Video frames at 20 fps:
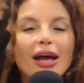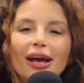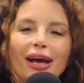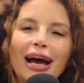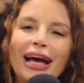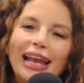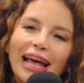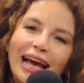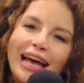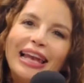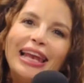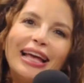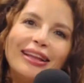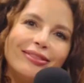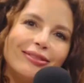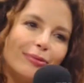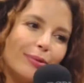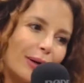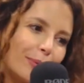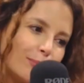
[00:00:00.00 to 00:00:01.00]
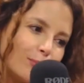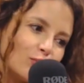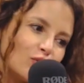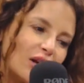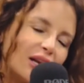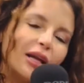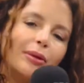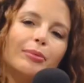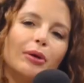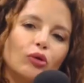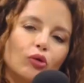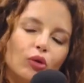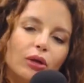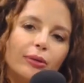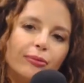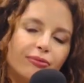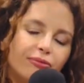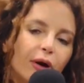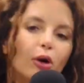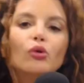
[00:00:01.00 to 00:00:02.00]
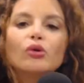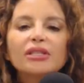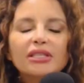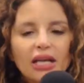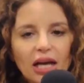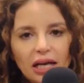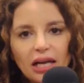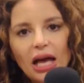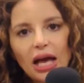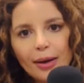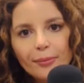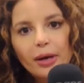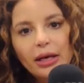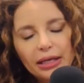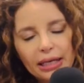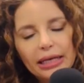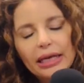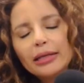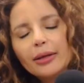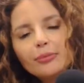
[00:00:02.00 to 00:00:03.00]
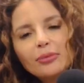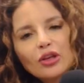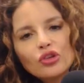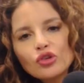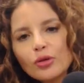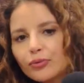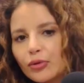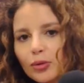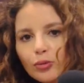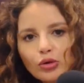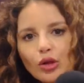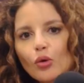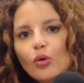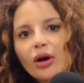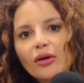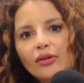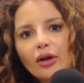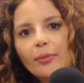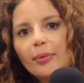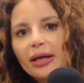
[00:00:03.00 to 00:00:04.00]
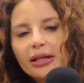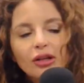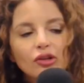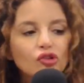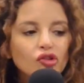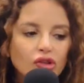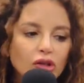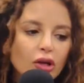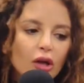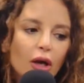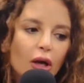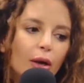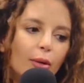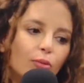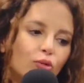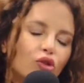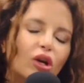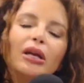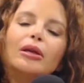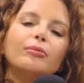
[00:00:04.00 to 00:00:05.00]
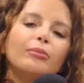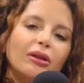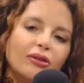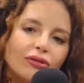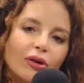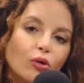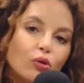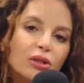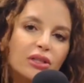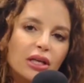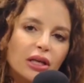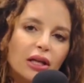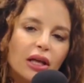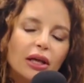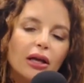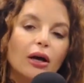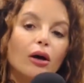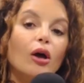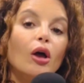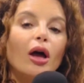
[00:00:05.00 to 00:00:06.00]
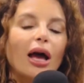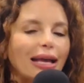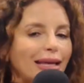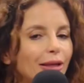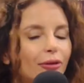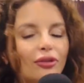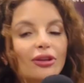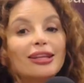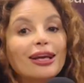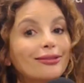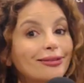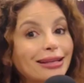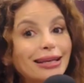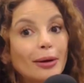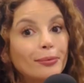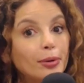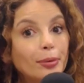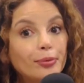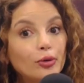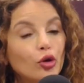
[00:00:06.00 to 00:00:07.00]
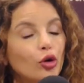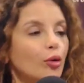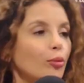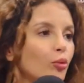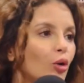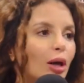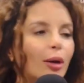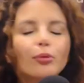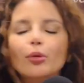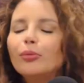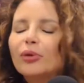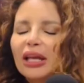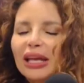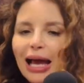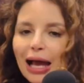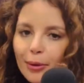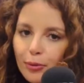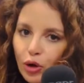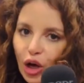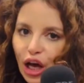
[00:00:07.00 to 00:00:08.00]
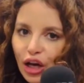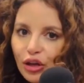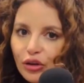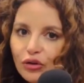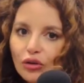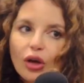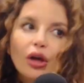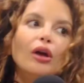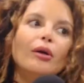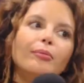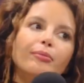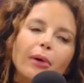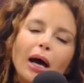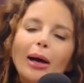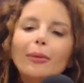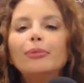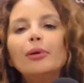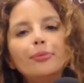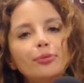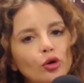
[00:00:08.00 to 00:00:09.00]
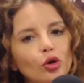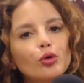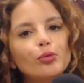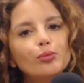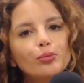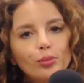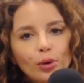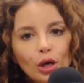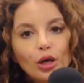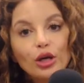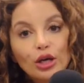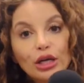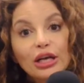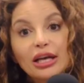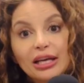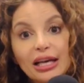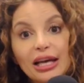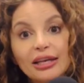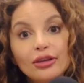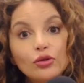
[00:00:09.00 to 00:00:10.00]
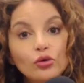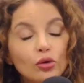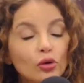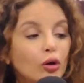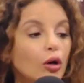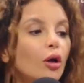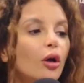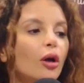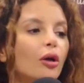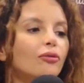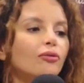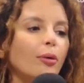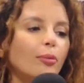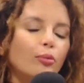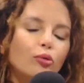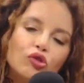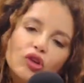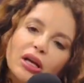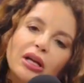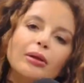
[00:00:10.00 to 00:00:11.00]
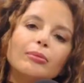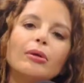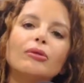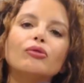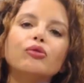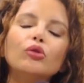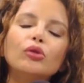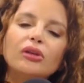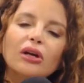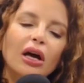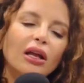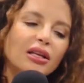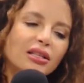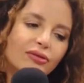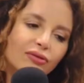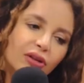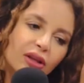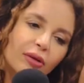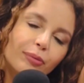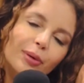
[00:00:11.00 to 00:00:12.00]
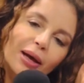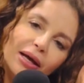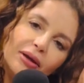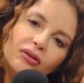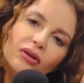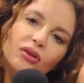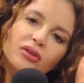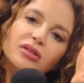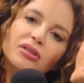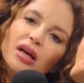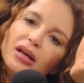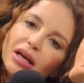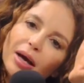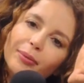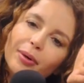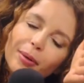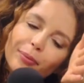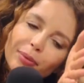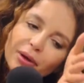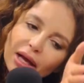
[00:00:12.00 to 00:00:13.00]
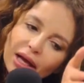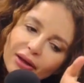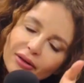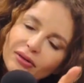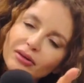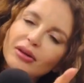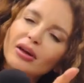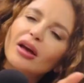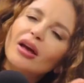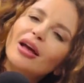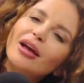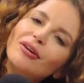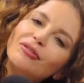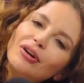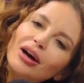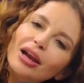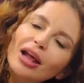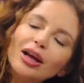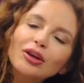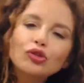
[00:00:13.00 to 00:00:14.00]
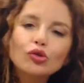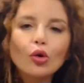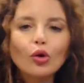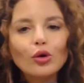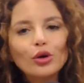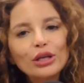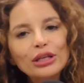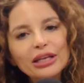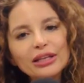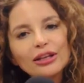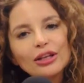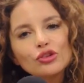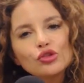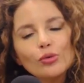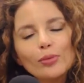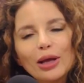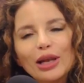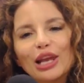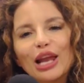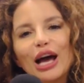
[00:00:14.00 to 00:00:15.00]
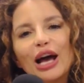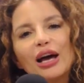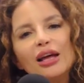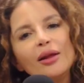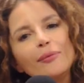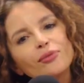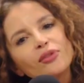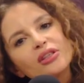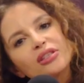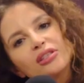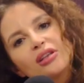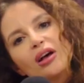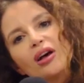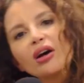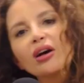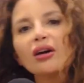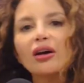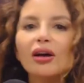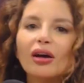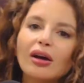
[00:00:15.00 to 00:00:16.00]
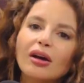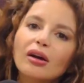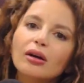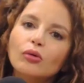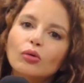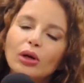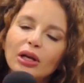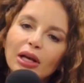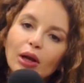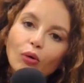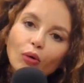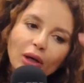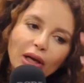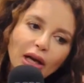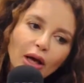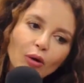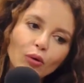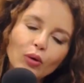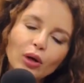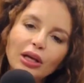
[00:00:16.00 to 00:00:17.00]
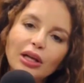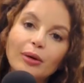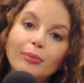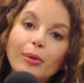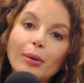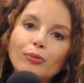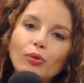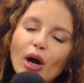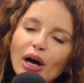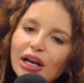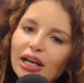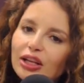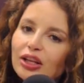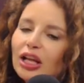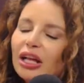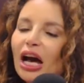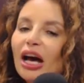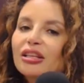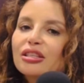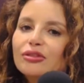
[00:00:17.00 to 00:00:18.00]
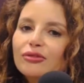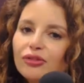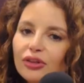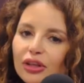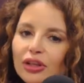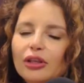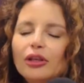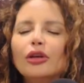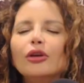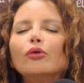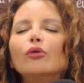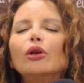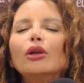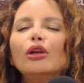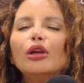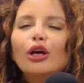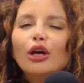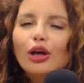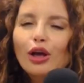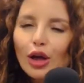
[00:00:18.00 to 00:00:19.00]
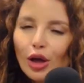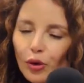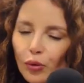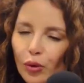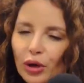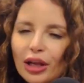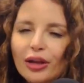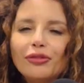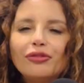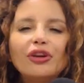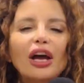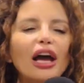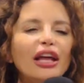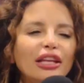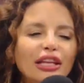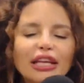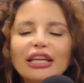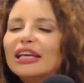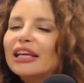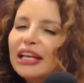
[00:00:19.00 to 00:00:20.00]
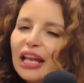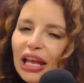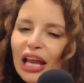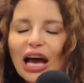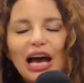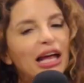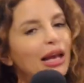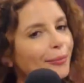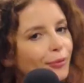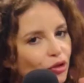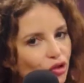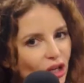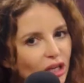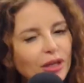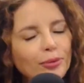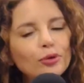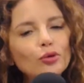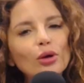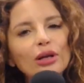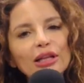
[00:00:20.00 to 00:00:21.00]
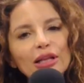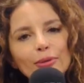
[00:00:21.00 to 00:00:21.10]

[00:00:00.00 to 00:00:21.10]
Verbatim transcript: هل هالقد مجرد ما تكوني مفوكسه على عمل يعني هذا من تجربتي المتواضعه بهذا الشيء مجرد ما تفوكسي عليها اكيد في تحضير قبل بيوم ولا ممكن اعمل عرض ما قبل بيوم عيده فمجرد ما تفوتي خلص فتت بهيدي القصه هي عم خبر هيدي فلا شعوريا الجمل لحالها بتنساق وال والميموار العاطفيه وال والانفعاليه كلها لحالها بترجع هي بتولد